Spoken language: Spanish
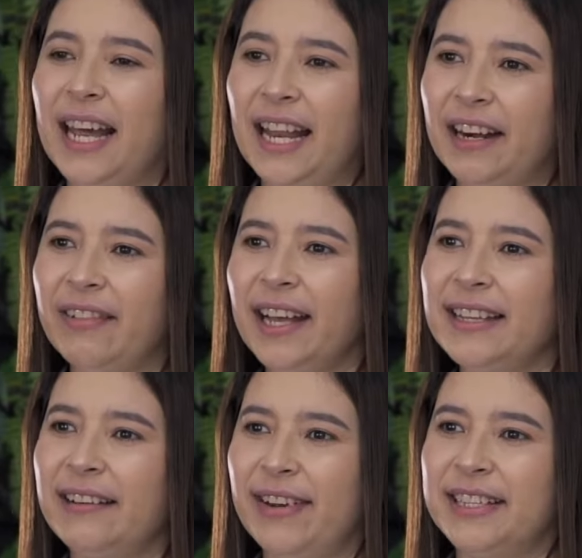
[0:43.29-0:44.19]
La larva es
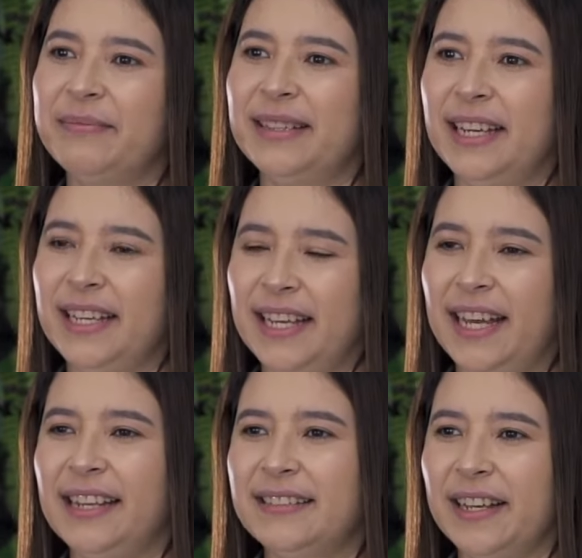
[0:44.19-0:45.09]
la fase más dañina
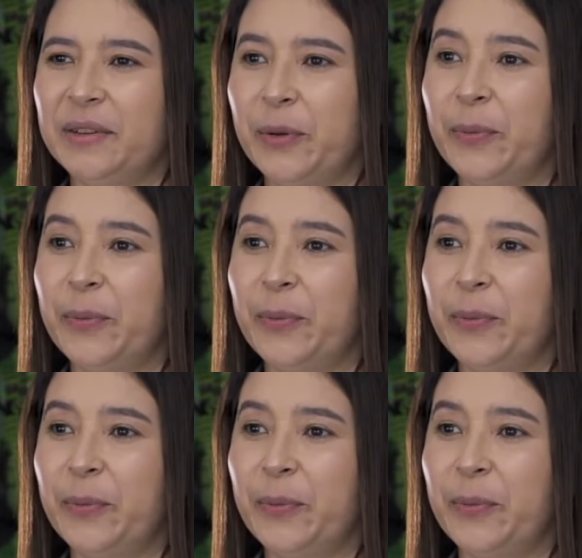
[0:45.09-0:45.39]
del insecto.